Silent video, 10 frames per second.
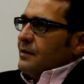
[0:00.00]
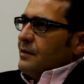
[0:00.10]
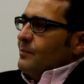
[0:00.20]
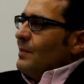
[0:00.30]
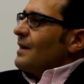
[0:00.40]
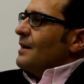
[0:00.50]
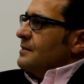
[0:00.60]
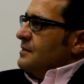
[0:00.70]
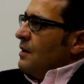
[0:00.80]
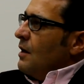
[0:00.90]

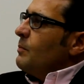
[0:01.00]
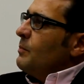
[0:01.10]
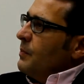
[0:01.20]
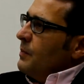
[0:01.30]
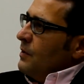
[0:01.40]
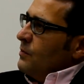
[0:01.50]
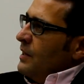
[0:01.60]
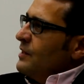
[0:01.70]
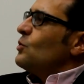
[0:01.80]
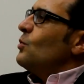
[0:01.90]
مركز هب او
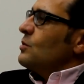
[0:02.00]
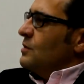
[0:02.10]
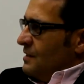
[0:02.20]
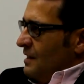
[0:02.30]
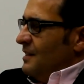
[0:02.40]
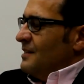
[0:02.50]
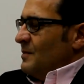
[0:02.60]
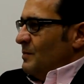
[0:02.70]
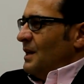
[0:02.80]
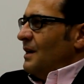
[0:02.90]
هيد كوارترز خلينا
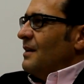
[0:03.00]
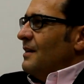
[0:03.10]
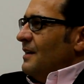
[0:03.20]
نسميها